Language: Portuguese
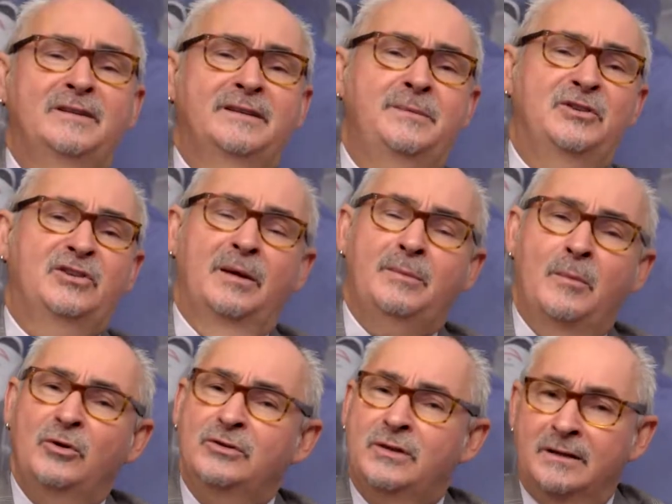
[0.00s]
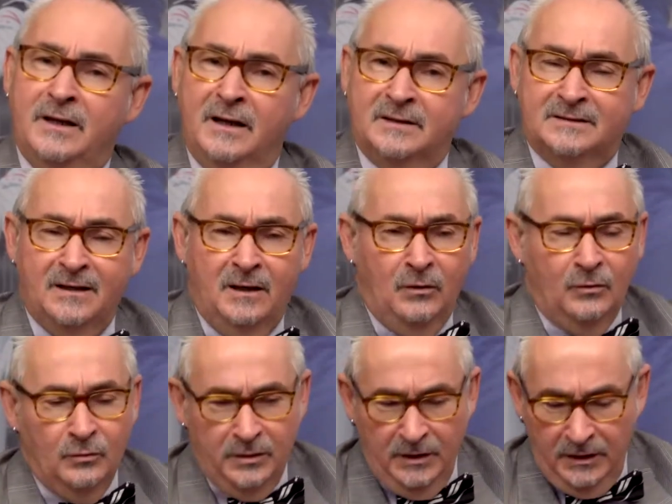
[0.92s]
coisa que me chama muita
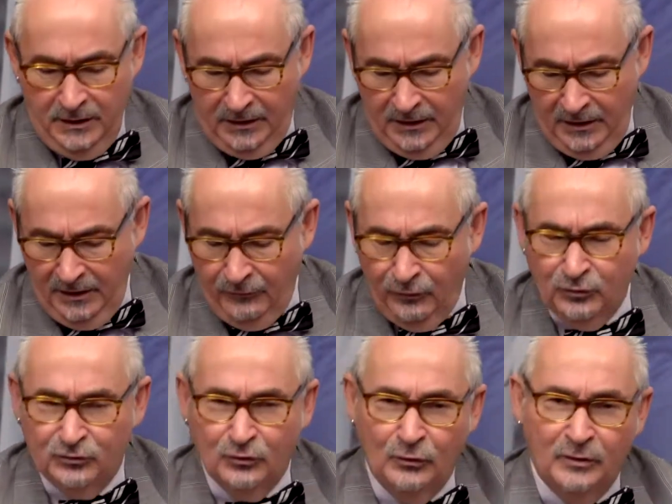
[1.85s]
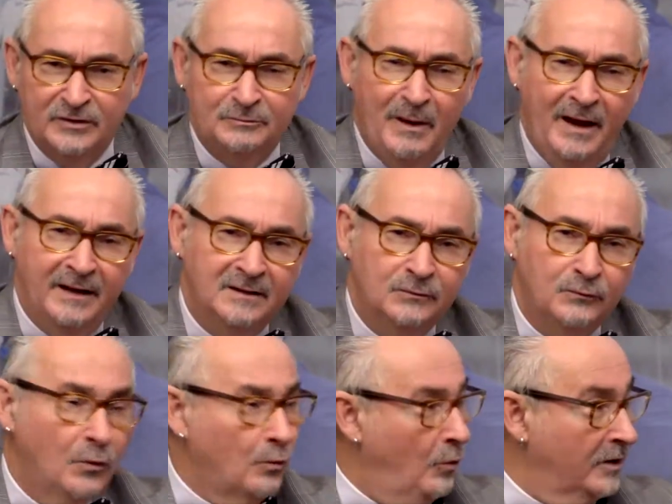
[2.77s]
atenção e que revolucionou esse país
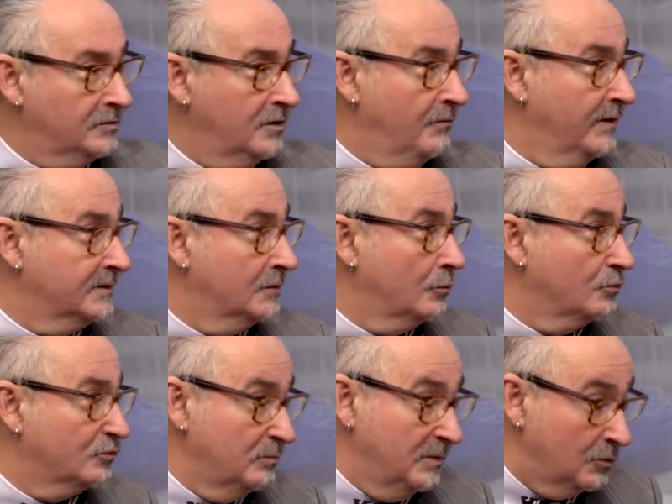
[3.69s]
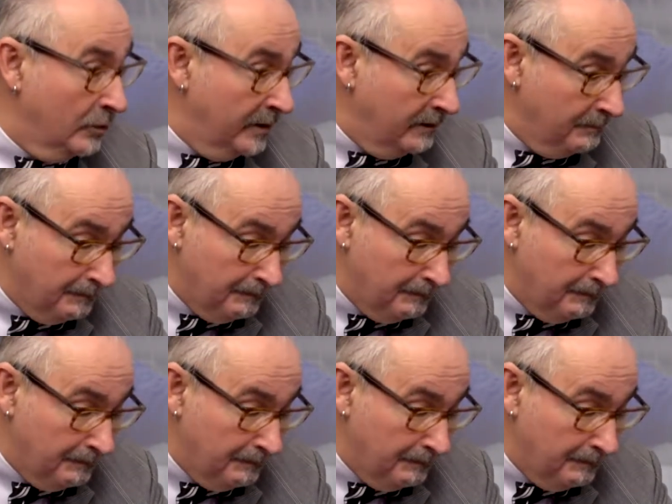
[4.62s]
foi o Código de Defesa do Consumidor.